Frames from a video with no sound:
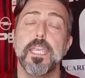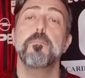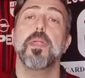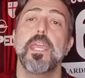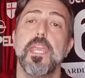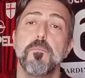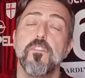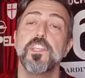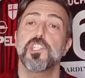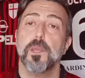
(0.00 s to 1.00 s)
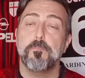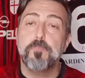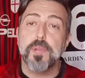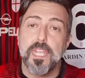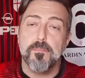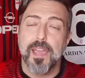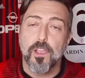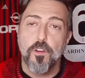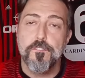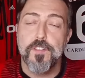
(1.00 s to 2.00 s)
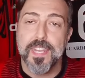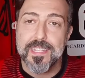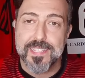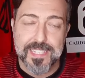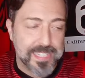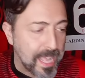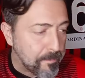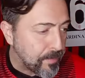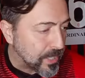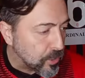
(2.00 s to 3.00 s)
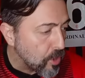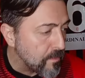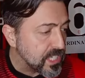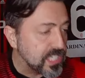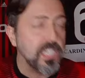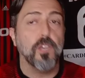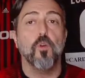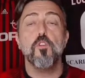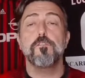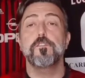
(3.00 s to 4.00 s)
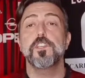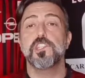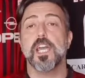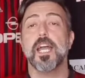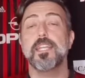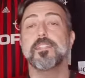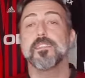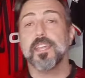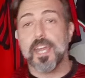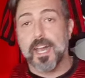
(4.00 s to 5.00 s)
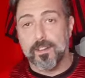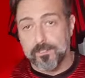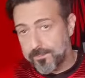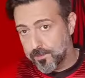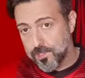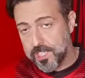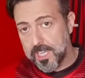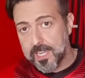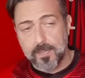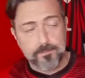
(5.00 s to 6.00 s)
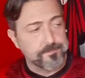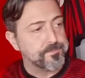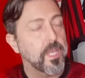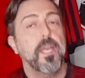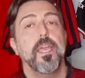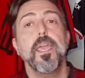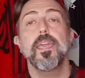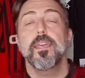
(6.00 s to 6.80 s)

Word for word: Ibrahimovic, prima conferenza stampa dove si ufficializzerà Fonseca e